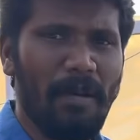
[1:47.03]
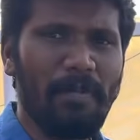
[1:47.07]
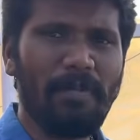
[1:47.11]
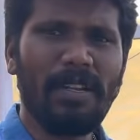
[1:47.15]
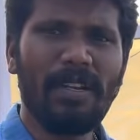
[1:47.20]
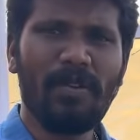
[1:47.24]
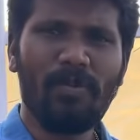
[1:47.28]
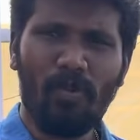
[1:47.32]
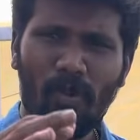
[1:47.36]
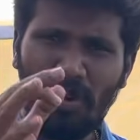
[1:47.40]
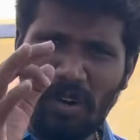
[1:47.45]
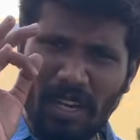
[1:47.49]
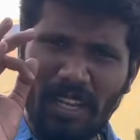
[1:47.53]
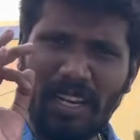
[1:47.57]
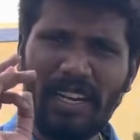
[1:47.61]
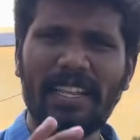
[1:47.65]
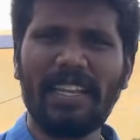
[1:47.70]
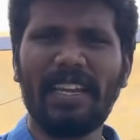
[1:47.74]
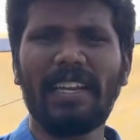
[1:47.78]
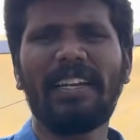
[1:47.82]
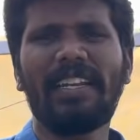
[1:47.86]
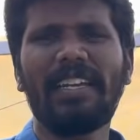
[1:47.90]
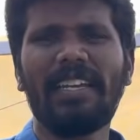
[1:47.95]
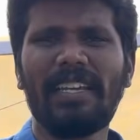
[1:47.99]
அப்படின்னு உங்களை
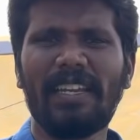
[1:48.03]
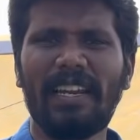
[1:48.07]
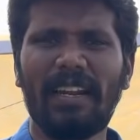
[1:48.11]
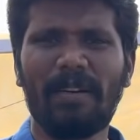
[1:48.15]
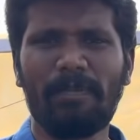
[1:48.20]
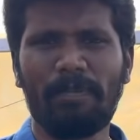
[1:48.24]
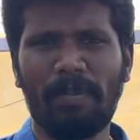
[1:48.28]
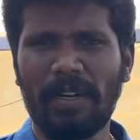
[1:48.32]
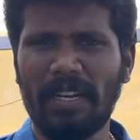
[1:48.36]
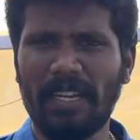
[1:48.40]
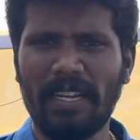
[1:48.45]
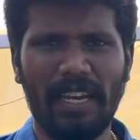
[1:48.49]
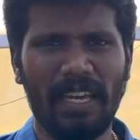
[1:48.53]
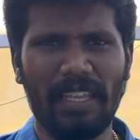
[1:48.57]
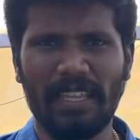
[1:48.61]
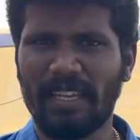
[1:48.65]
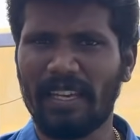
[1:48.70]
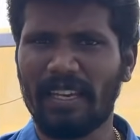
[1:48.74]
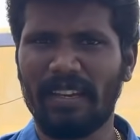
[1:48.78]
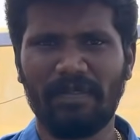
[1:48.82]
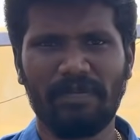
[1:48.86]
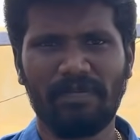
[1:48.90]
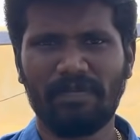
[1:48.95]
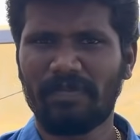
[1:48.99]
நீங்கள் டீக்ரேட்
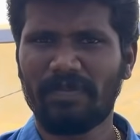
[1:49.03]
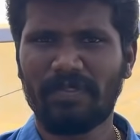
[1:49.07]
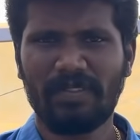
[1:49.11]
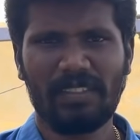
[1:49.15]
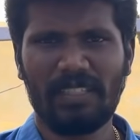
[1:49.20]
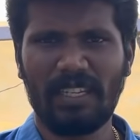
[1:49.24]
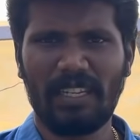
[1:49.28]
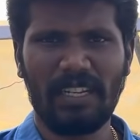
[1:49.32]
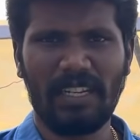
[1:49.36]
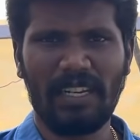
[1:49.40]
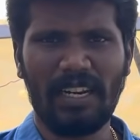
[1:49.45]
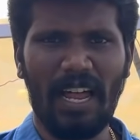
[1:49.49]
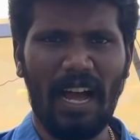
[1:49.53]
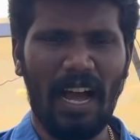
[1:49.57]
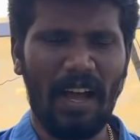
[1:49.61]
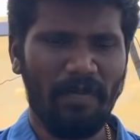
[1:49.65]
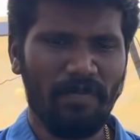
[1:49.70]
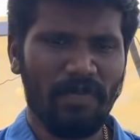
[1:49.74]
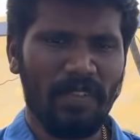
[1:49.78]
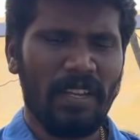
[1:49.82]
பண்ணிக்காதீங்க சரிங்களா